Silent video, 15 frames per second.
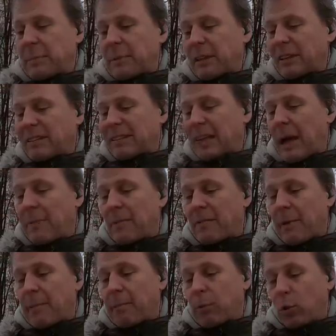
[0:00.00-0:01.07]

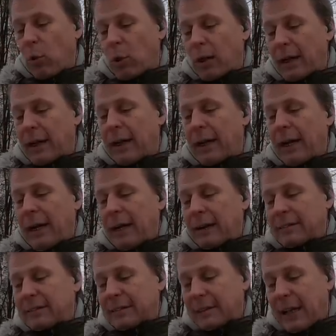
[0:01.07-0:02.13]
непроницаемого блока
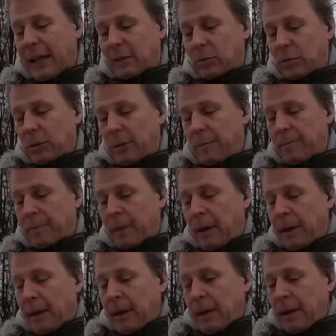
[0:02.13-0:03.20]
статуи.
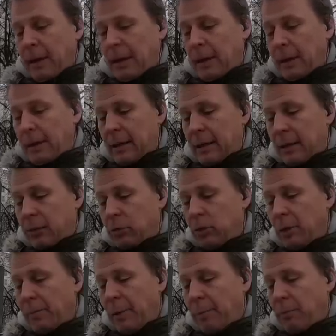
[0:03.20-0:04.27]
Э,
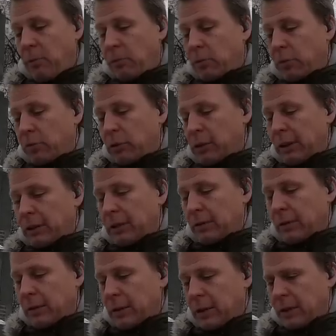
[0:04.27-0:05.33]
ну и по поводу вот
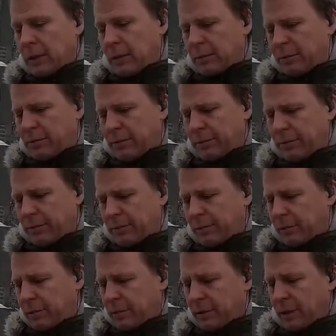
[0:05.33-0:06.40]
этого
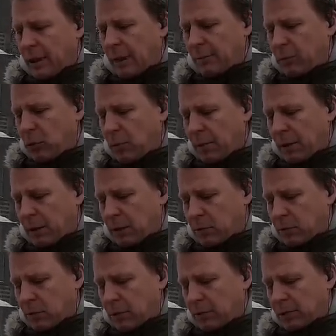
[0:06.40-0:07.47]
э, объема,
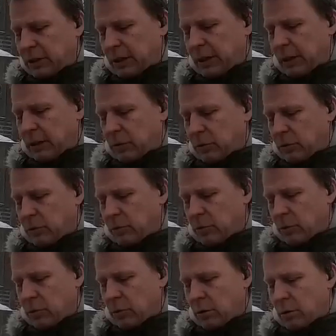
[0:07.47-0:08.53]
который вытекает у
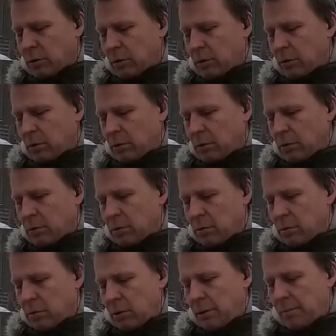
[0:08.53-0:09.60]
него э,
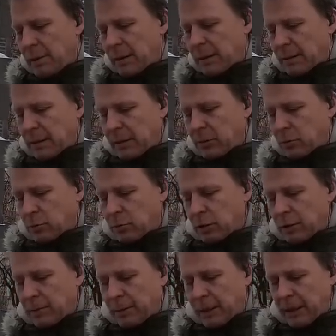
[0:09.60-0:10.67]
непонятно откуда,
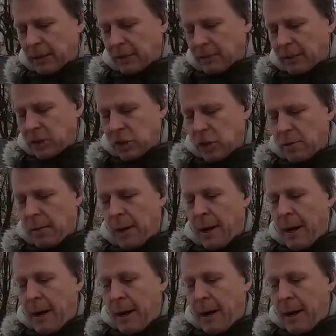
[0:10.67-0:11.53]
непонятно зачем.